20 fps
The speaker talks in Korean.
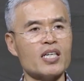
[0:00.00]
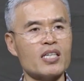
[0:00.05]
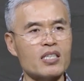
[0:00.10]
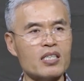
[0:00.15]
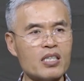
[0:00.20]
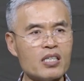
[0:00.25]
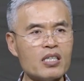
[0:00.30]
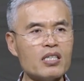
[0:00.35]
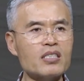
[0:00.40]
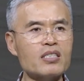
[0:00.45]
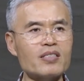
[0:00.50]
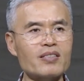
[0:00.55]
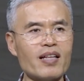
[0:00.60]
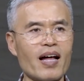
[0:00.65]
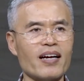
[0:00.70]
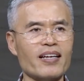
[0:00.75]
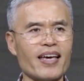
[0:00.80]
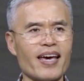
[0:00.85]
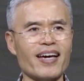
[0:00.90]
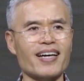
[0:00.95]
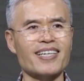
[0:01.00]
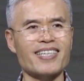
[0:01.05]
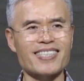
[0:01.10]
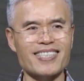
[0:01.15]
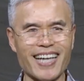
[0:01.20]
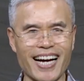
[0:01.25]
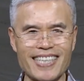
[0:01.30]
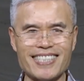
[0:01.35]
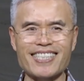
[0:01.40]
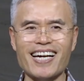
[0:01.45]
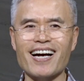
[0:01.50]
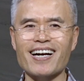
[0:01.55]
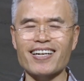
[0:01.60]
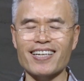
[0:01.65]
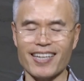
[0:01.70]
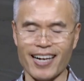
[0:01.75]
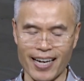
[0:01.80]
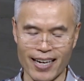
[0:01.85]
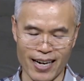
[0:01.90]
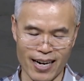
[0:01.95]
그 땅에 가장
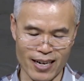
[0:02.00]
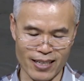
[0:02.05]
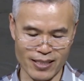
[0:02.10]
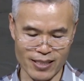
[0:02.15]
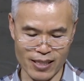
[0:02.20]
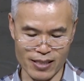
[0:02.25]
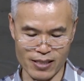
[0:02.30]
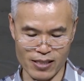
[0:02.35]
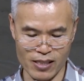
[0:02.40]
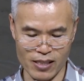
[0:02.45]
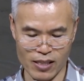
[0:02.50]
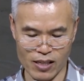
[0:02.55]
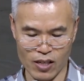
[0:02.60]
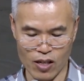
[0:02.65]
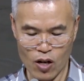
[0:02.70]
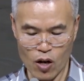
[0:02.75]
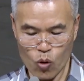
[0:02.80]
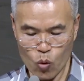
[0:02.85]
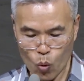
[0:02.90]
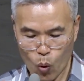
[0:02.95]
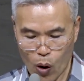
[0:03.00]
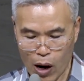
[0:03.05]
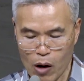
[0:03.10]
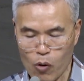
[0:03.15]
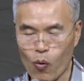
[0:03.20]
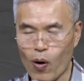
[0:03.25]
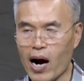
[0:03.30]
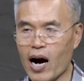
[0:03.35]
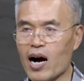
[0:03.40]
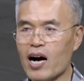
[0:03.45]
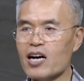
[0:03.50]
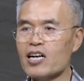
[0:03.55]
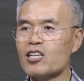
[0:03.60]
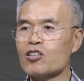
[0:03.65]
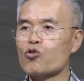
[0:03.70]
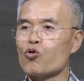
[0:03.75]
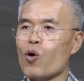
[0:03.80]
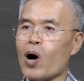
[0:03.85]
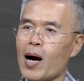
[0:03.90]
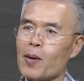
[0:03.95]
가난한 자들, 고아와
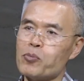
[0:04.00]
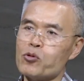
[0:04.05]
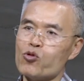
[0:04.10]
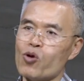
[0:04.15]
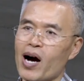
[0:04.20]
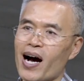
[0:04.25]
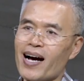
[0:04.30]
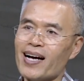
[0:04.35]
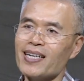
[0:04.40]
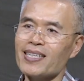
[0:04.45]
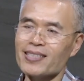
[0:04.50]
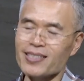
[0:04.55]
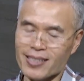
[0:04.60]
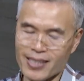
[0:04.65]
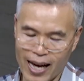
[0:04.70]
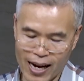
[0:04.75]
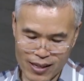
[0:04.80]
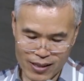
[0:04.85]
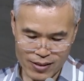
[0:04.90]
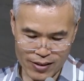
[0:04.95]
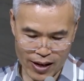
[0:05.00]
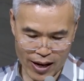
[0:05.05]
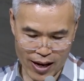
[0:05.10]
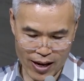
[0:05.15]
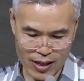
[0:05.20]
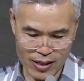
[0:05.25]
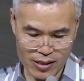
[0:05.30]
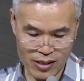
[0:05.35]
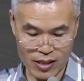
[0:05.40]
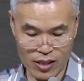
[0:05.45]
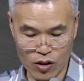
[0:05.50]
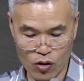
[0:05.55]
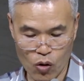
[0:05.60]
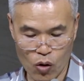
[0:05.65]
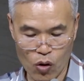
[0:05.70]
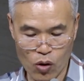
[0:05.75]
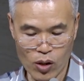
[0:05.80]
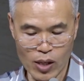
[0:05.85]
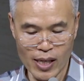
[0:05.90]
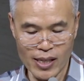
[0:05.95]
과부와 나그네,
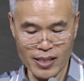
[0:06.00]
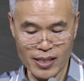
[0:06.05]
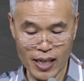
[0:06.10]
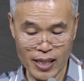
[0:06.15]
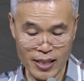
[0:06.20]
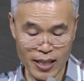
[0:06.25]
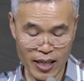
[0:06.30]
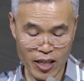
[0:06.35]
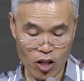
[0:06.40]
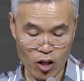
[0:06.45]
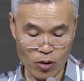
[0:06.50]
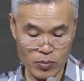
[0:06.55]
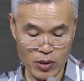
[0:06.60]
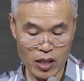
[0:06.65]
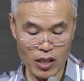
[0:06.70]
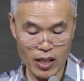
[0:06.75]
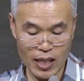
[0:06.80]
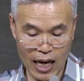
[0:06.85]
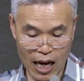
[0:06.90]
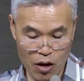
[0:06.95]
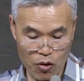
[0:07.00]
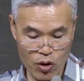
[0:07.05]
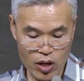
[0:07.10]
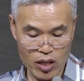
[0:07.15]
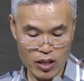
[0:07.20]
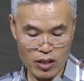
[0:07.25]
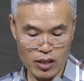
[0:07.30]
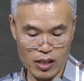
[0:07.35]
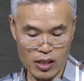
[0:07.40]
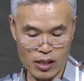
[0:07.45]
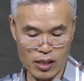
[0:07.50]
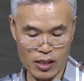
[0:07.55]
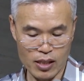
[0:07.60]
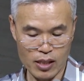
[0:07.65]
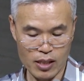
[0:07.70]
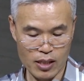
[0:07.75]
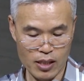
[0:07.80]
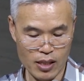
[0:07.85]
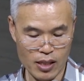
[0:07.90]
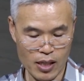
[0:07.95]
그리고 재산이 없는 레위인들,
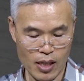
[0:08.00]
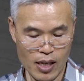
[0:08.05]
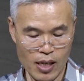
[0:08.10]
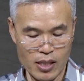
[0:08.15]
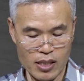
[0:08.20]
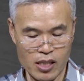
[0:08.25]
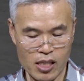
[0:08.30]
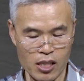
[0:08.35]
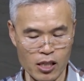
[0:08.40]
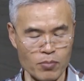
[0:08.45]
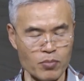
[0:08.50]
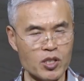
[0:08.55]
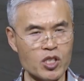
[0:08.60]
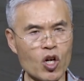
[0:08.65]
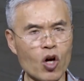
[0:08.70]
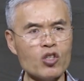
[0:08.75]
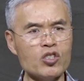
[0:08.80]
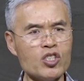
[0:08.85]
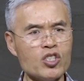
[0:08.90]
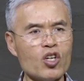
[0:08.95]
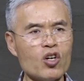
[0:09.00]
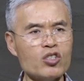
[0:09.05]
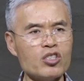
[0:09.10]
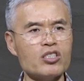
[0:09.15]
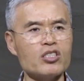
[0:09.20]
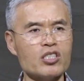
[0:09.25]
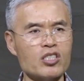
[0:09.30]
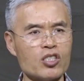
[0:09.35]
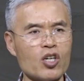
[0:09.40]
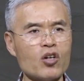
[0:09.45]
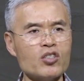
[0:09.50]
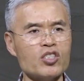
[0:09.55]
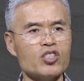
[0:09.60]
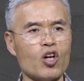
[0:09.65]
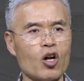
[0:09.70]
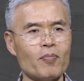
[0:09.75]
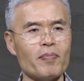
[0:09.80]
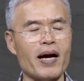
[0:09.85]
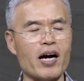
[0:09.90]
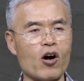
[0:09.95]
지금 첫, 연, 첫
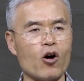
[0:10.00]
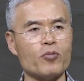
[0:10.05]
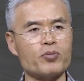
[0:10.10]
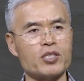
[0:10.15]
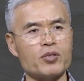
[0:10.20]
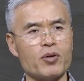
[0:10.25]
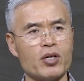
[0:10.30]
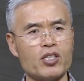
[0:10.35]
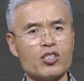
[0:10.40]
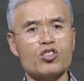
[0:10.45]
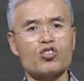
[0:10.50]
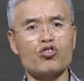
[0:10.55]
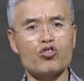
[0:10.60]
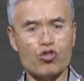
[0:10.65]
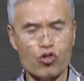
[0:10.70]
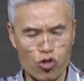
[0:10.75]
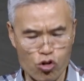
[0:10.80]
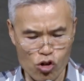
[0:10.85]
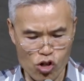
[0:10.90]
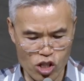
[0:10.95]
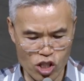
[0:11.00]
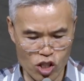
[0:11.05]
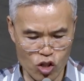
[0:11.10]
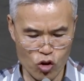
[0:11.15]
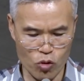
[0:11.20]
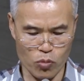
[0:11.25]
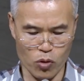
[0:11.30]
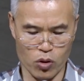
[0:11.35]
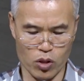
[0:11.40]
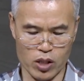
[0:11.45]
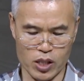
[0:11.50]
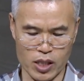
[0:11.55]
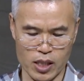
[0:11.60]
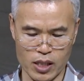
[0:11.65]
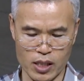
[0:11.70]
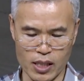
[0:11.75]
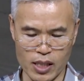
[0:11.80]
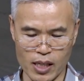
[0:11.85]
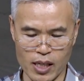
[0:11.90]
열매가 없으면 죽을지도 모르는